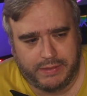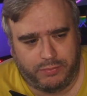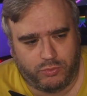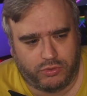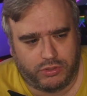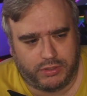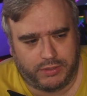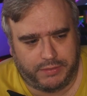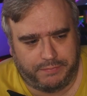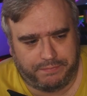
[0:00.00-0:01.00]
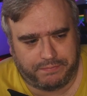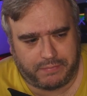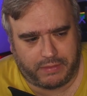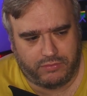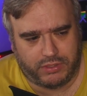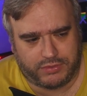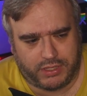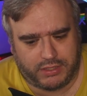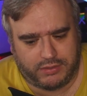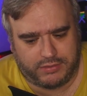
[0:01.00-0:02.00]
Nur, ähm, wie
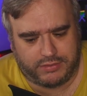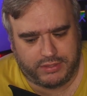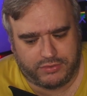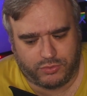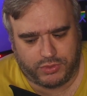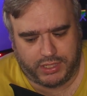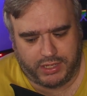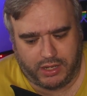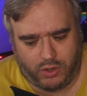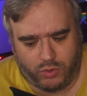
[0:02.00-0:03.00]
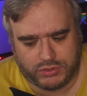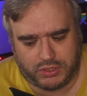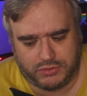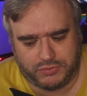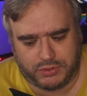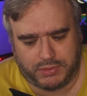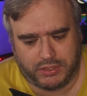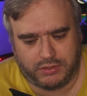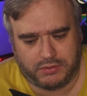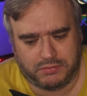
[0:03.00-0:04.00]
gesagt, es sieht so danach aus, als würde
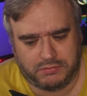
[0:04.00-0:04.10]
man